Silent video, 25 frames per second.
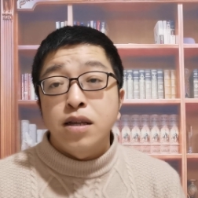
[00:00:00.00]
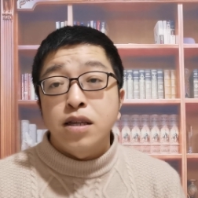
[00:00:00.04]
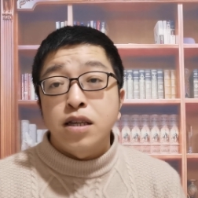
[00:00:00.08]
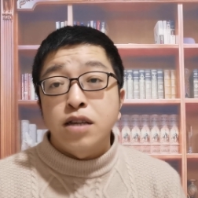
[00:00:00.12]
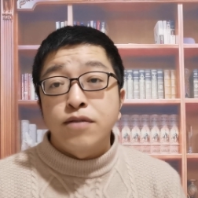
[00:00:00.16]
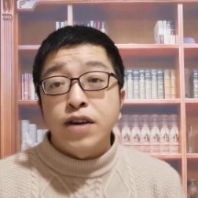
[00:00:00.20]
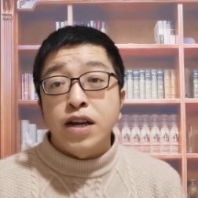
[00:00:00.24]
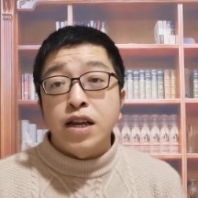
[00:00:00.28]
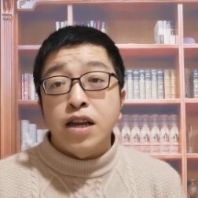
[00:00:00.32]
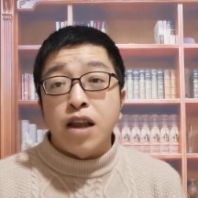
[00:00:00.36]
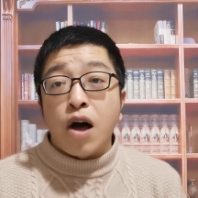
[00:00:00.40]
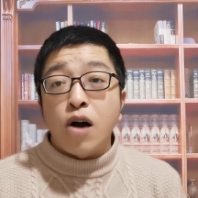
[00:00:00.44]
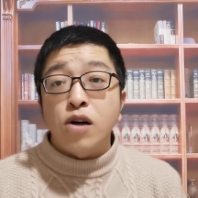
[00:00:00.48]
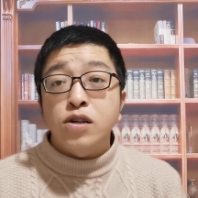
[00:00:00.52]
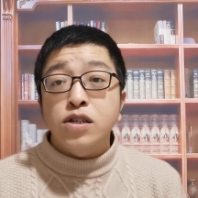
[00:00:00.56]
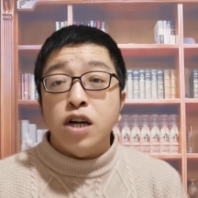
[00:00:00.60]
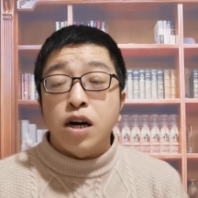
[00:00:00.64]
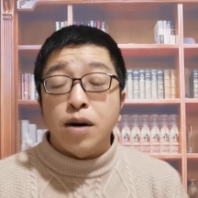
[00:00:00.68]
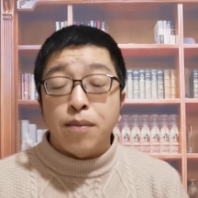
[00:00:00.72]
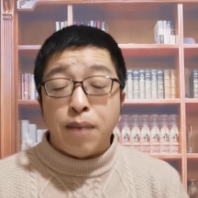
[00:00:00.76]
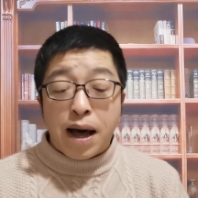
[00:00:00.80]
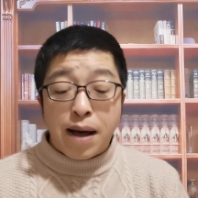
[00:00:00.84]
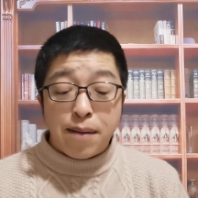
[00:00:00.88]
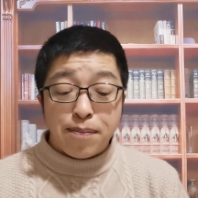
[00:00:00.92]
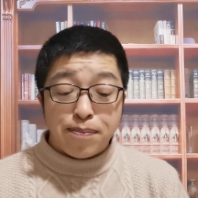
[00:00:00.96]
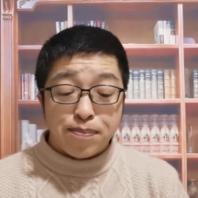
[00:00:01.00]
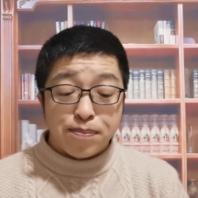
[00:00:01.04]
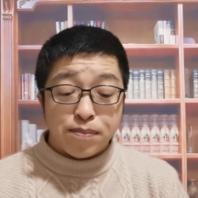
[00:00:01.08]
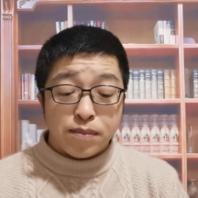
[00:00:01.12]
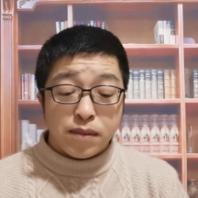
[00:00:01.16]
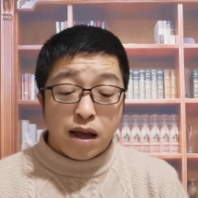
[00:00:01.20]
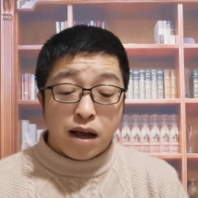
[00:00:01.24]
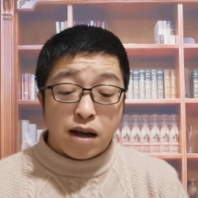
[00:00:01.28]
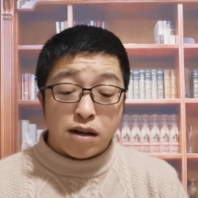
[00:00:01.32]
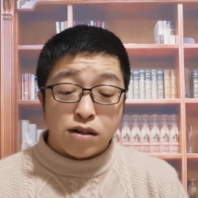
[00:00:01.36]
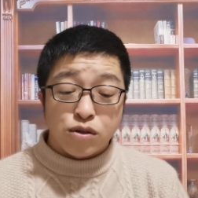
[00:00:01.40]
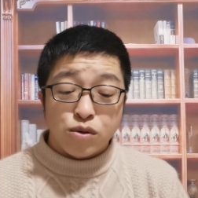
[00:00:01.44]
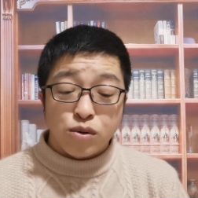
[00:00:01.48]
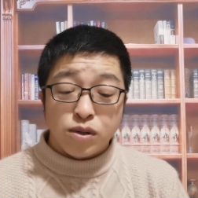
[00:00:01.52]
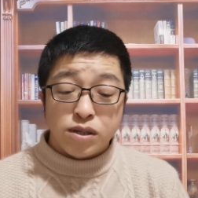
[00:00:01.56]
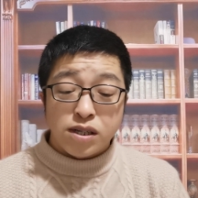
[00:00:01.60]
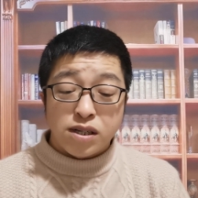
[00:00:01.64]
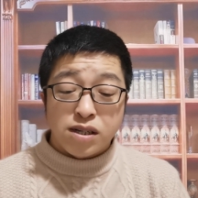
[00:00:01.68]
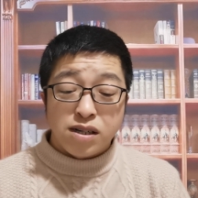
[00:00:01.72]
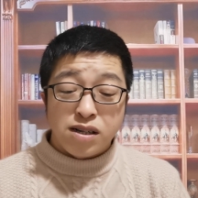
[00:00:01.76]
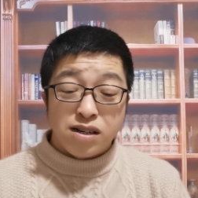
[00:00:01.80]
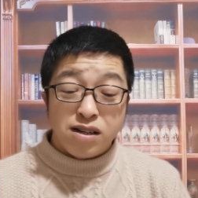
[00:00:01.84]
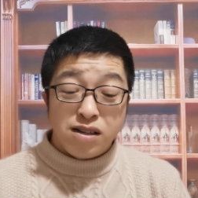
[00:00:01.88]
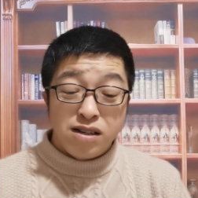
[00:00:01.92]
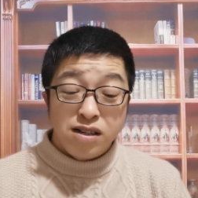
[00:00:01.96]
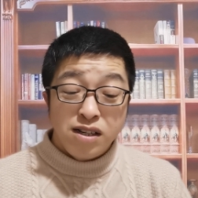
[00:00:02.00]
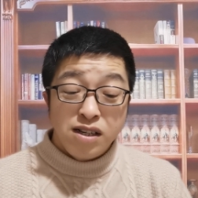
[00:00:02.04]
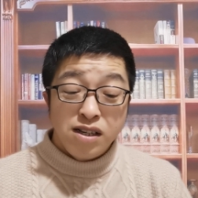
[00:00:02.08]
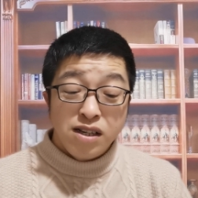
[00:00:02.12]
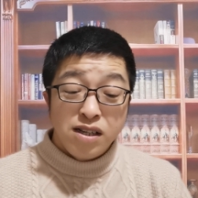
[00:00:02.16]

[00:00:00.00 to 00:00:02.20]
一位老者吧，啊，说这个，